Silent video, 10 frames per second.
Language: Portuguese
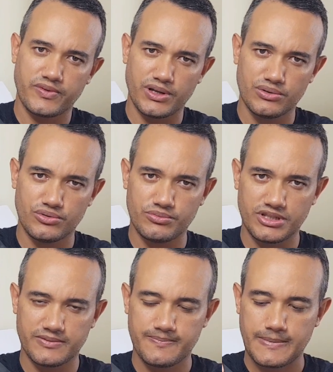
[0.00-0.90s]

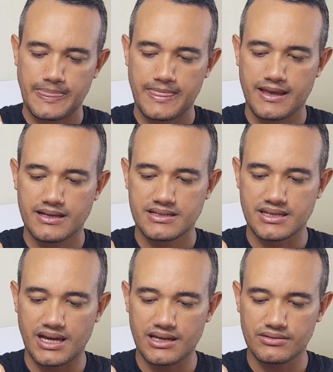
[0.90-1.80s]
volume,
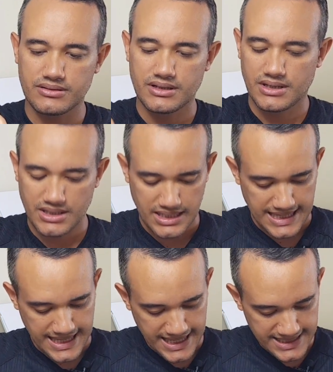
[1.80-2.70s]
certo?
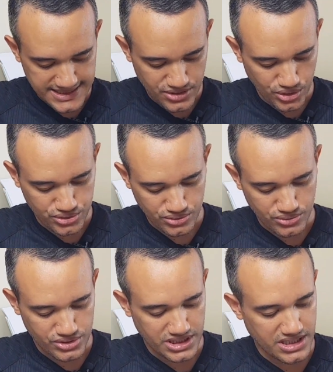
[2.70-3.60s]
Esse outro
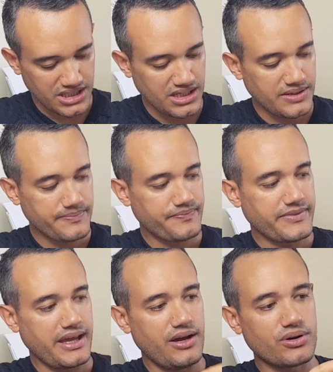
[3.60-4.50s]
cudo aqui
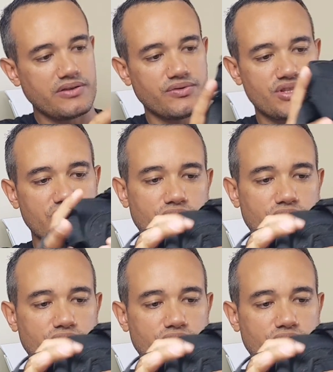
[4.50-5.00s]
é o que você